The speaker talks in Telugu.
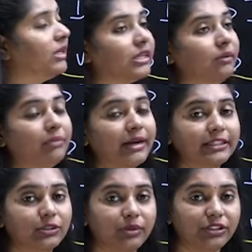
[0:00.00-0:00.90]
మనకి
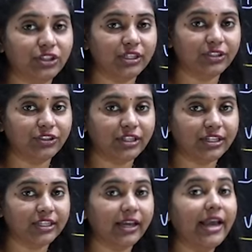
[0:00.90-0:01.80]
పార్టిసిపేట్ చేయడం
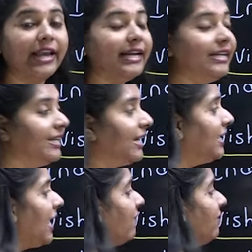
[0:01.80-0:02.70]
జరిగింది
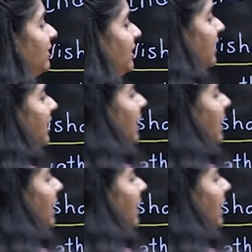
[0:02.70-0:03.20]
ఇండియన్ నేవీ డే